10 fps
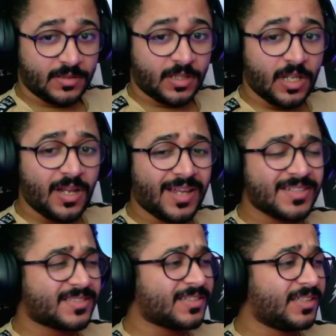كلها على
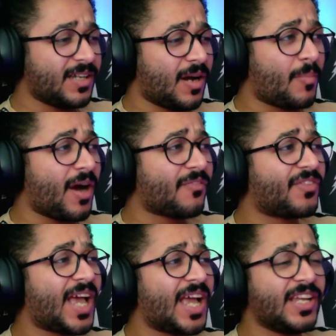استحياء ما
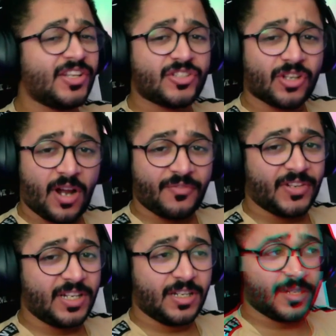في اي جرأة في
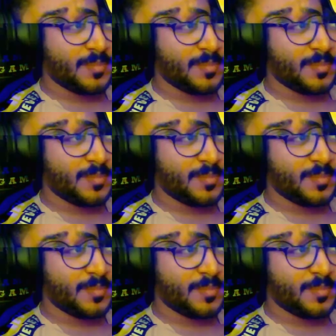اللعب